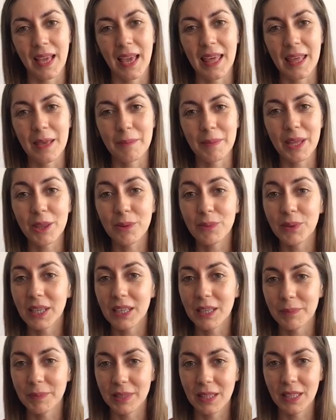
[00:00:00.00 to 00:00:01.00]
además de una
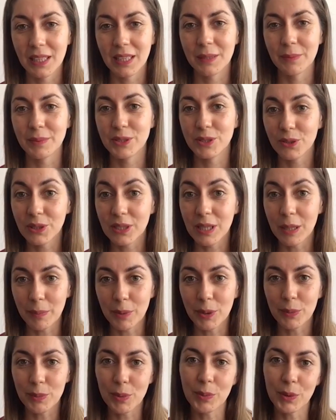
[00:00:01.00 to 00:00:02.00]
descripción del
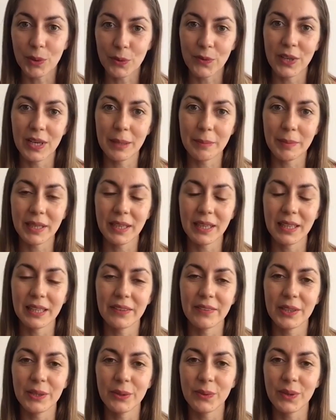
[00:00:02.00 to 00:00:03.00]
propio problema que te
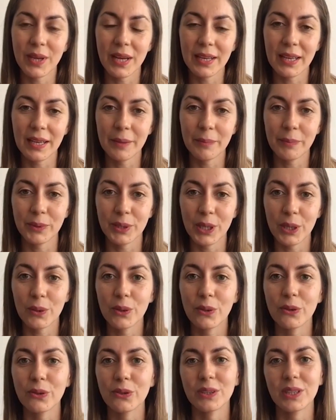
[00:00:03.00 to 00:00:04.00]
va a ayudar a ponerlo
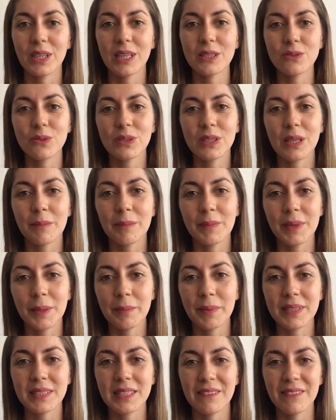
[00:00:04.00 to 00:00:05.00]
en contexto y también
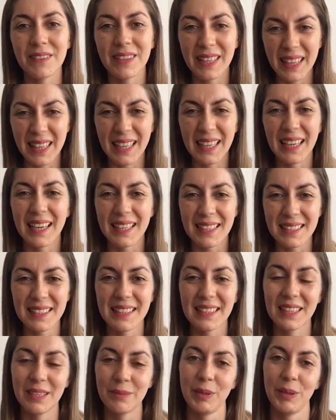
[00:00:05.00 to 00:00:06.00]
va a servir de enganche
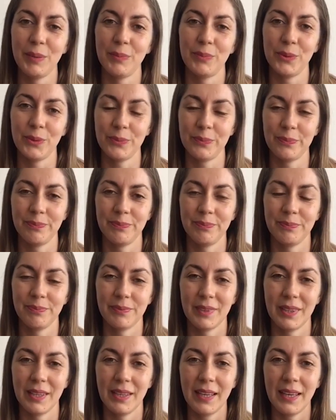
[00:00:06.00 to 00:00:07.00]
del mismo.
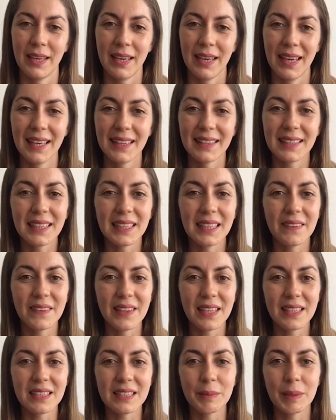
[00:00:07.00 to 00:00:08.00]
Esta
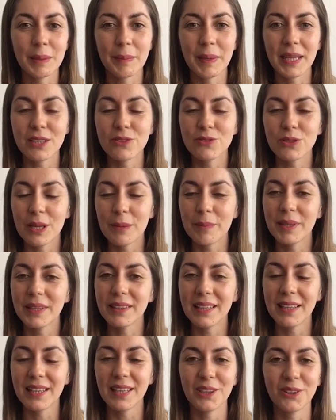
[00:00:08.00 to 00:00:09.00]
actividad se prepara
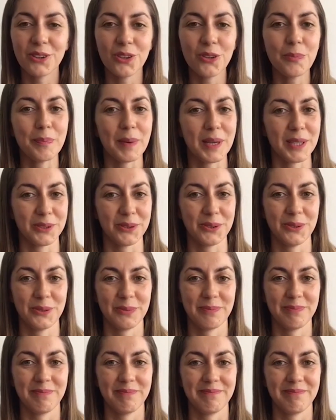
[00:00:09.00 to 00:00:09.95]
solamente en dos pasos.